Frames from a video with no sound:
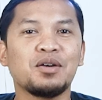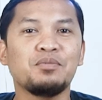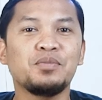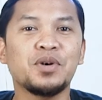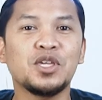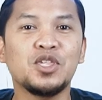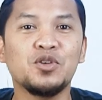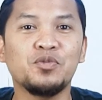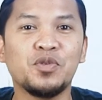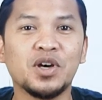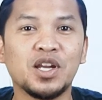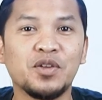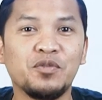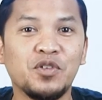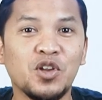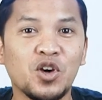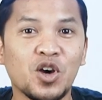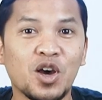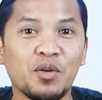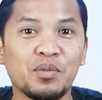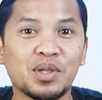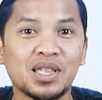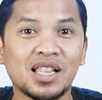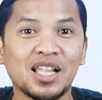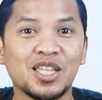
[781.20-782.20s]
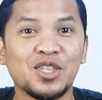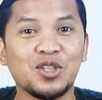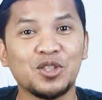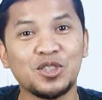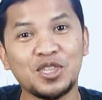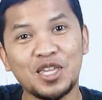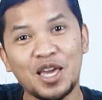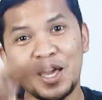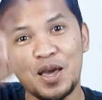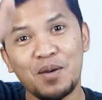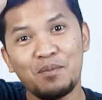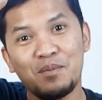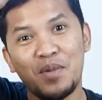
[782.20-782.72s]
Sampai jumpa di video kami
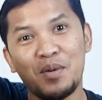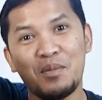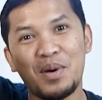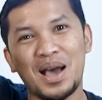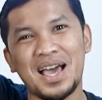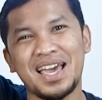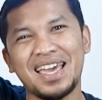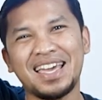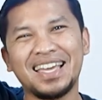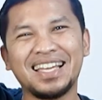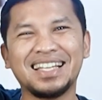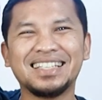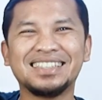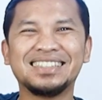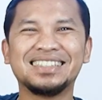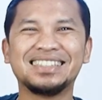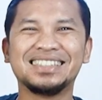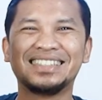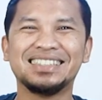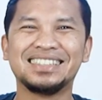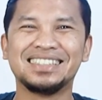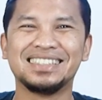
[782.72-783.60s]
selanjutnya. Bye-bye.